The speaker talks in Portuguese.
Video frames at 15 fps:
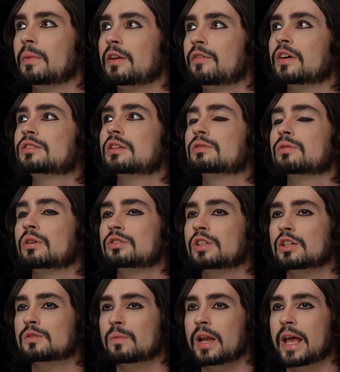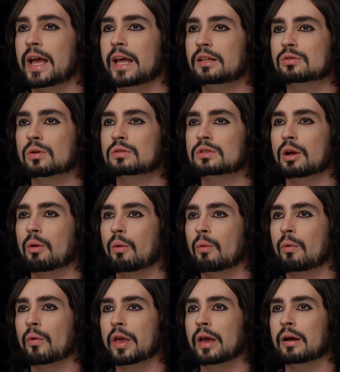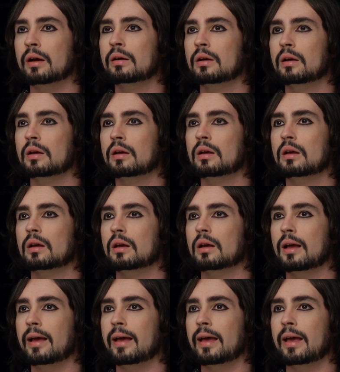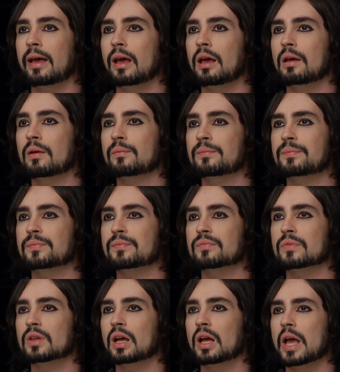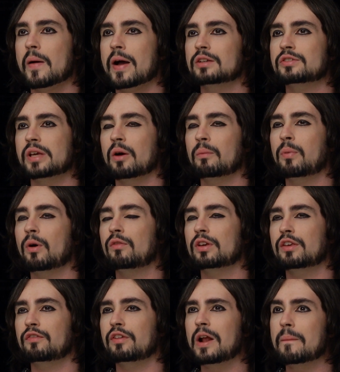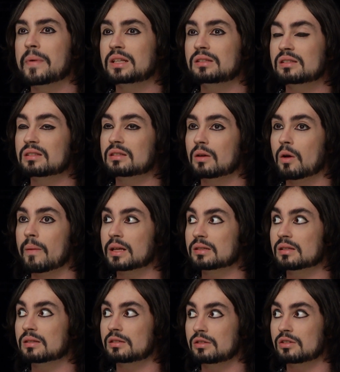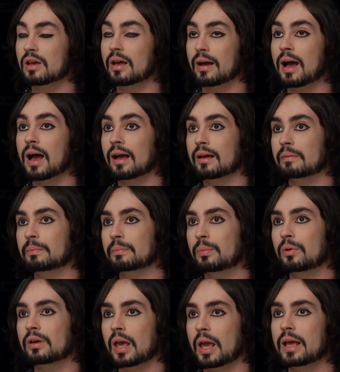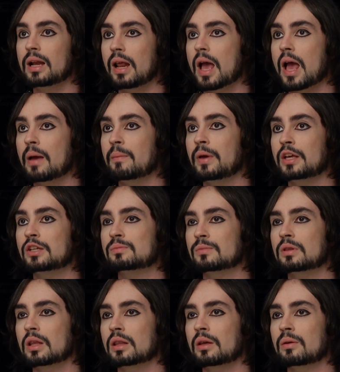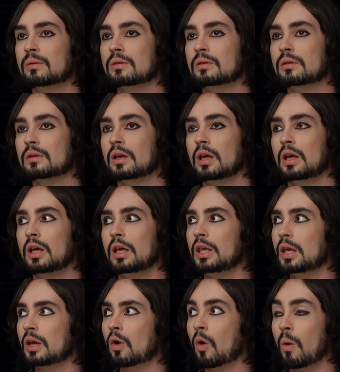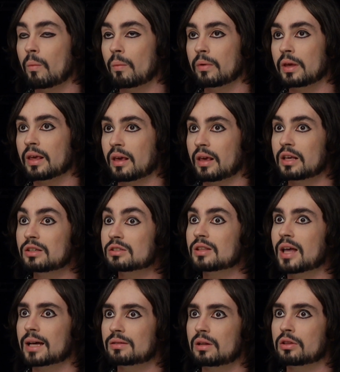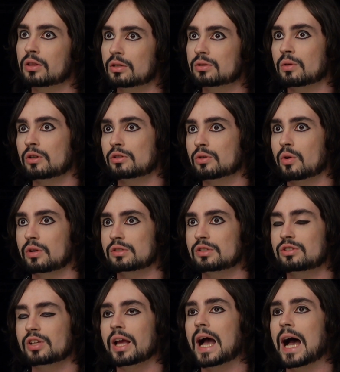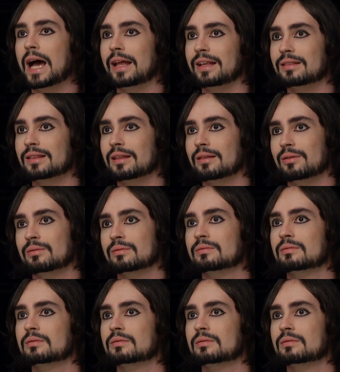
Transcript: manifestações das mulheres contra Cunha. É, eu acho que é um povo que finalmente começa a se enxergar por quem ele é mesmo, entendeu? E com, em que estado ele deixou as coisas chegarem, entendeu?